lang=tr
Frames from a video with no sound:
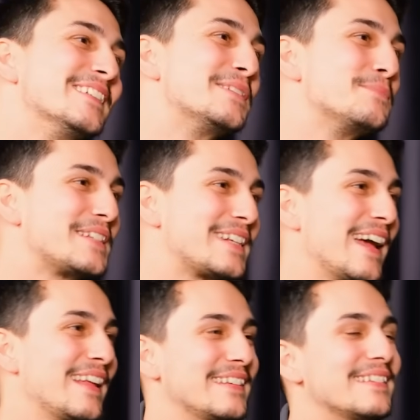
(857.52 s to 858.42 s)
adamış
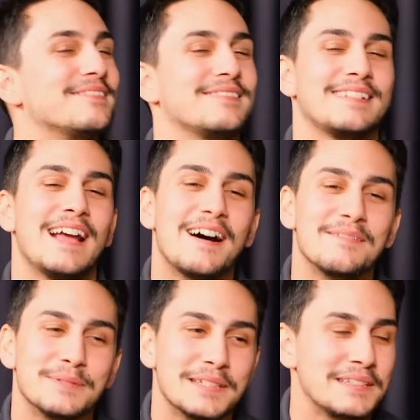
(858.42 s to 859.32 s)
kendini. Evet, ya
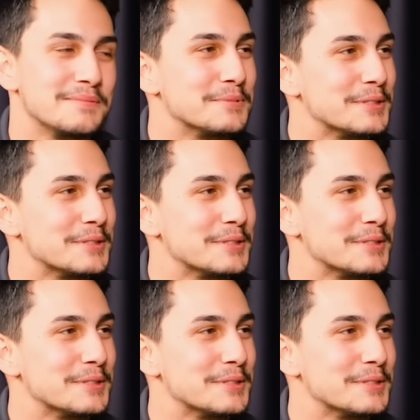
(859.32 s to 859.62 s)
bırakın